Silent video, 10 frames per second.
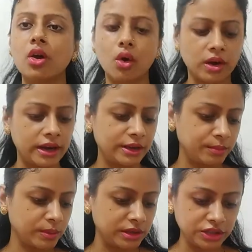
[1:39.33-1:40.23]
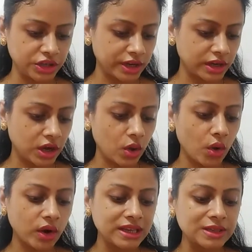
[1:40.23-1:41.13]
ऑनलाइन पे मिल जाएगा
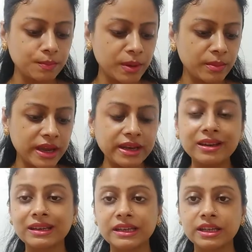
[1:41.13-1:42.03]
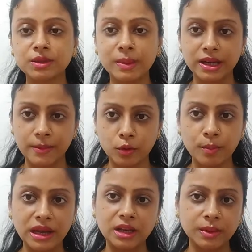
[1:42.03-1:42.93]
और इसमें मेन इंग्रेडिएंट्स मैंने आपको
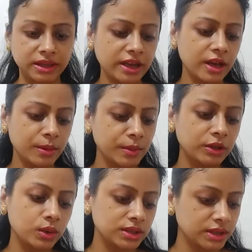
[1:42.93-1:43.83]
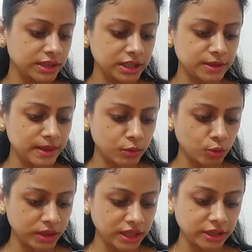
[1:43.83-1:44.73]
पहले बताया अभी मैं थोड़ा सा डिटेल्स में
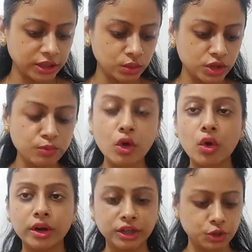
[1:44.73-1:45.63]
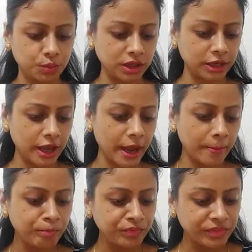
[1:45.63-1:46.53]
आपको बता देती हूँ इसमें ऑरेंज पील है
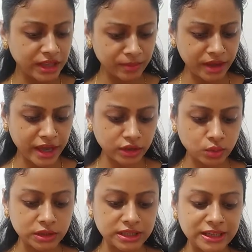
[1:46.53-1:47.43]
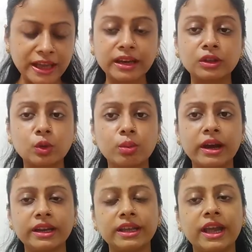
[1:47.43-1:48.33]
नीम है तुलसी है
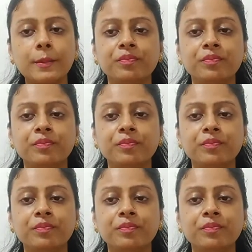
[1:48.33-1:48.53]
कुमारी है